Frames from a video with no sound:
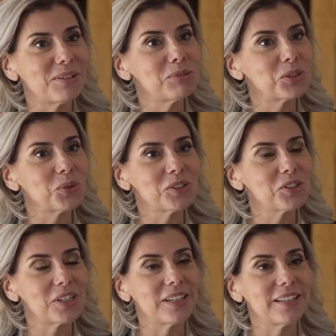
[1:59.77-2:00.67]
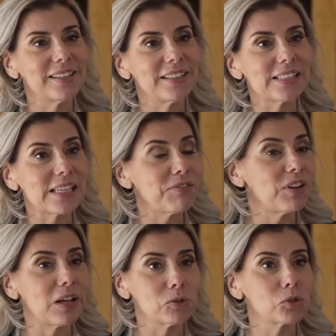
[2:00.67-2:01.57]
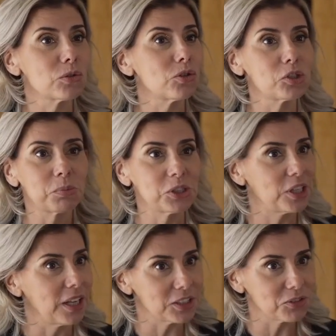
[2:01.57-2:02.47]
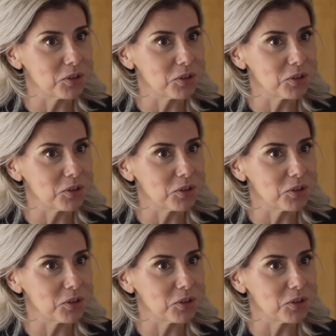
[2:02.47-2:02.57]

Vamos todos uh, sem falar uns com os outros porque as janelas